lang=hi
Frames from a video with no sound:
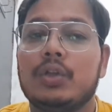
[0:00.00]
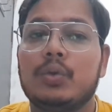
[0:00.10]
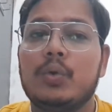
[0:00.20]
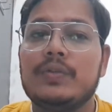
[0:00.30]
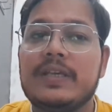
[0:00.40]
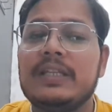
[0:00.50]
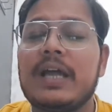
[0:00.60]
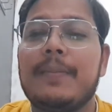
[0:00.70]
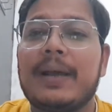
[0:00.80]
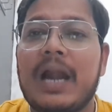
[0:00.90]
तो ये
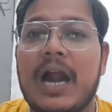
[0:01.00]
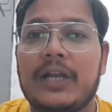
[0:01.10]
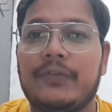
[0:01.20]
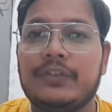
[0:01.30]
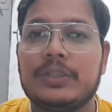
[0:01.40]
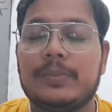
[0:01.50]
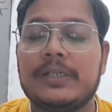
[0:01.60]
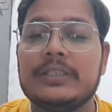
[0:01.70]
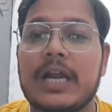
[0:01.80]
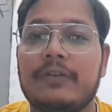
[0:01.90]
था हमारा आर्टिफिशियल
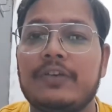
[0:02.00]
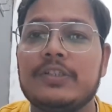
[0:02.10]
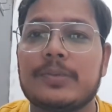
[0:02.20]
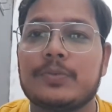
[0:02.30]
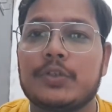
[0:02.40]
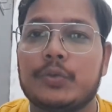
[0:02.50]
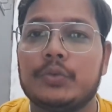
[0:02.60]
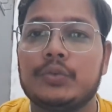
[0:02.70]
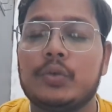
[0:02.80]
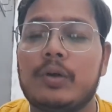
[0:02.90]
ब्लड या आर्टिफिशियल सब्सटीट्यूट
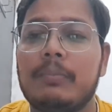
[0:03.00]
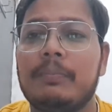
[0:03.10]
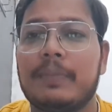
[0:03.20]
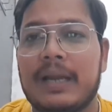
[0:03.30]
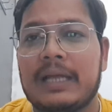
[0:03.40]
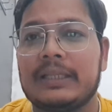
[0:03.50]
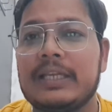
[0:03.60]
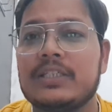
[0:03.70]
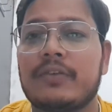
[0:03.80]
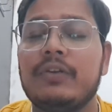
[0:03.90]
जो हम बनाते
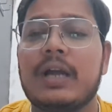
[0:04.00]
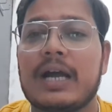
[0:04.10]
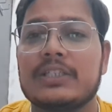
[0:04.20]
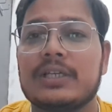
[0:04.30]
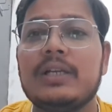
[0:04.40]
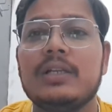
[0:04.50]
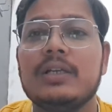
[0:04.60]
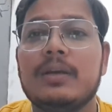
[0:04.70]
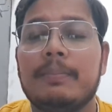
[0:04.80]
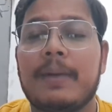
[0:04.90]
हैं या फिर आजकल
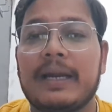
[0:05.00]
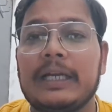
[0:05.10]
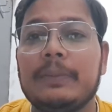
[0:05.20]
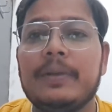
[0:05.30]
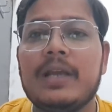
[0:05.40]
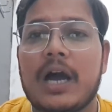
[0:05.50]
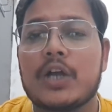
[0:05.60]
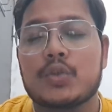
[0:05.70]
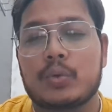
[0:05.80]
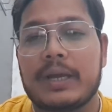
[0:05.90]
मार्केट में
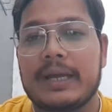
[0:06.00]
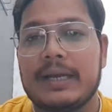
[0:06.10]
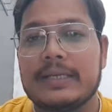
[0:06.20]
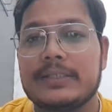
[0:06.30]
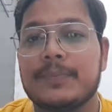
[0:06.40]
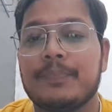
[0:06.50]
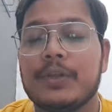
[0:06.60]
आ चुका है गाइस